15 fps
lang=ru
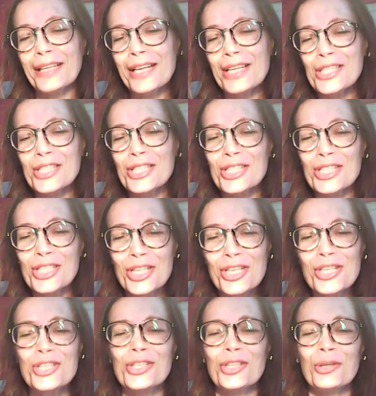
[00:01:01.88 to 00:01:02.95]
каждая
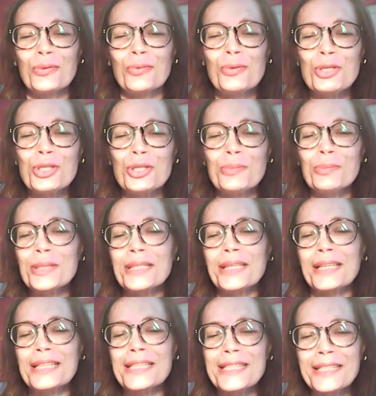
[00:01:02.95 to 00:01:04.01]
женщина хочет быть
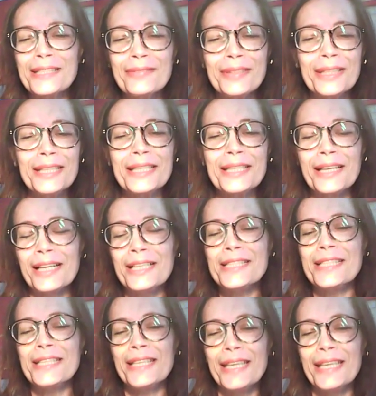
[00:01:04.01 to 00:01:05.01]
красивой и ради